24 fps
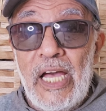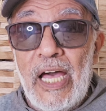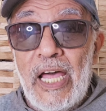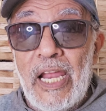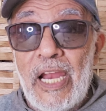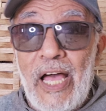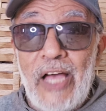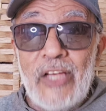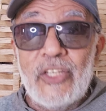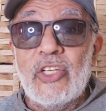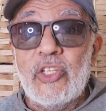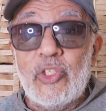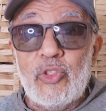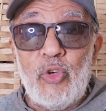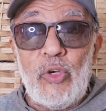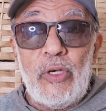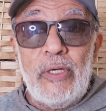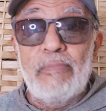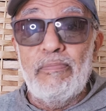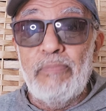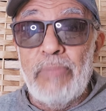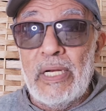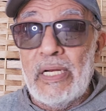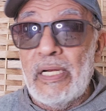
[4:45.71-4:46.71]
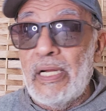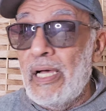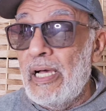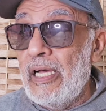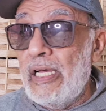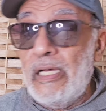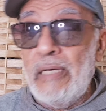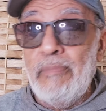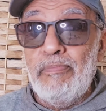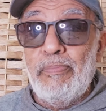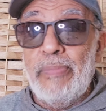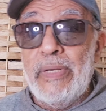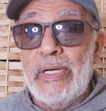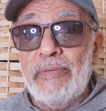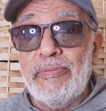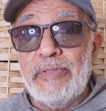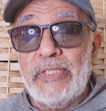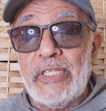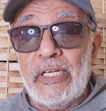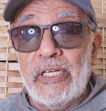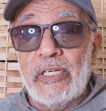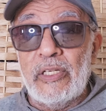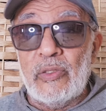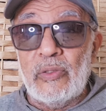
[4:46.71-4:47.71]
الأصل تحب الله حب
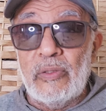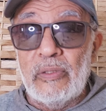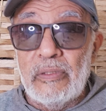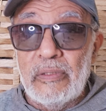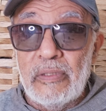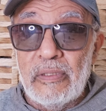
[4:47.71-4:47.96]
غيره